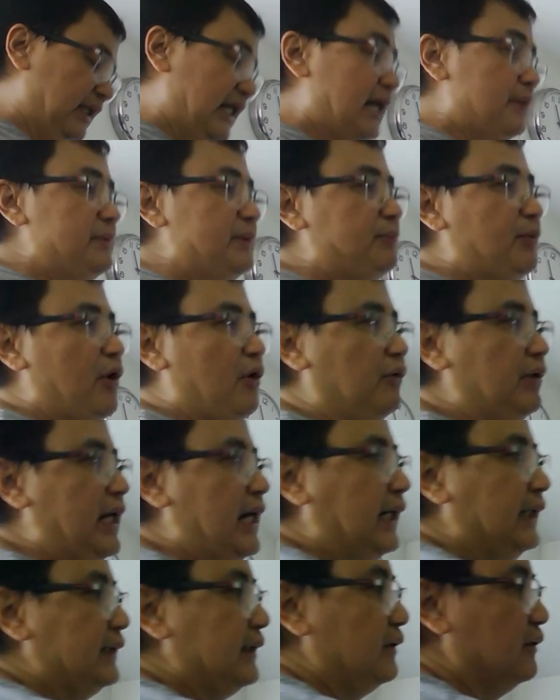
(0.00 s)
Marami po ako
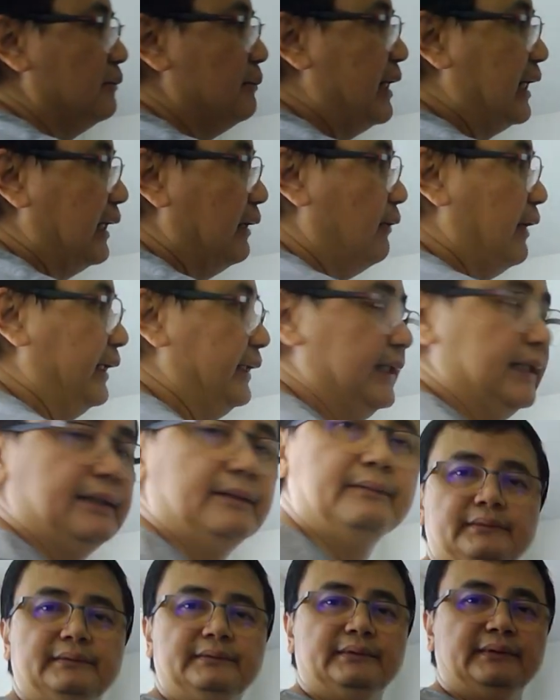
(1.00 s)
nakitang gumagawa niyan.
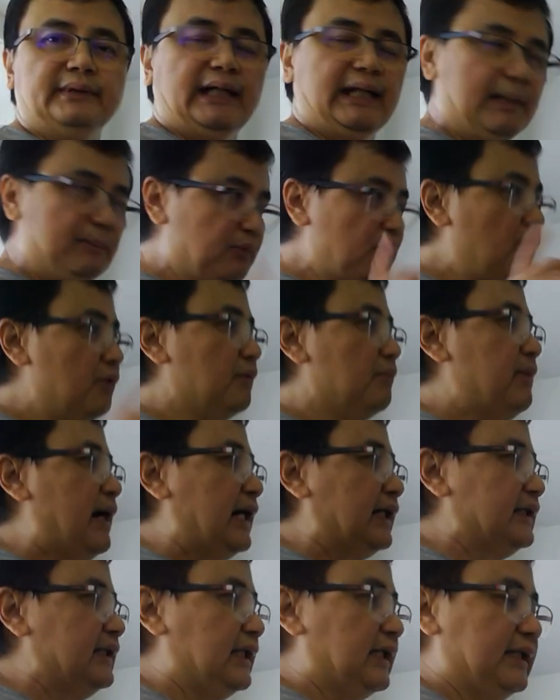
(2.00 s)
Alam ko
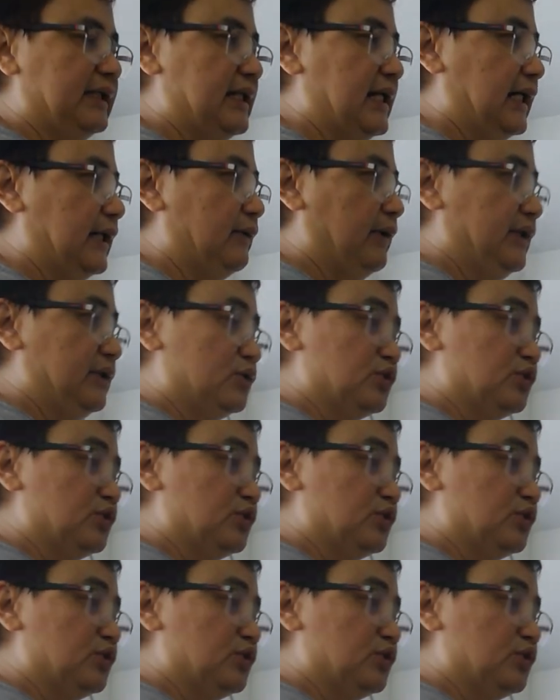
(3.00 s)
bakit nila ginagawa yun.